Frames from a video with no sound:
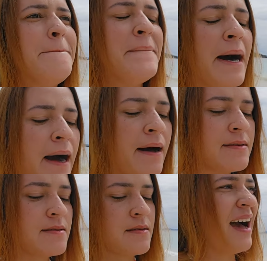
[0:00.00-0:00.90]
mas
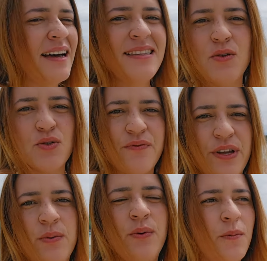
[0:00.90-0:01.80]
não
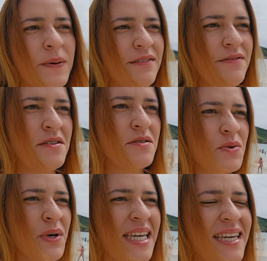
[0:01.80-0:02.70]
choveu o previsto
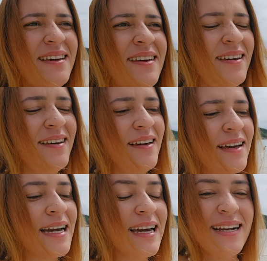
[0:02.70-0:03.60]
e
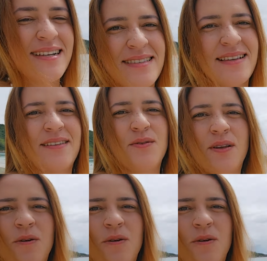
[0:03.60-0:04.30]
graças a Deus tá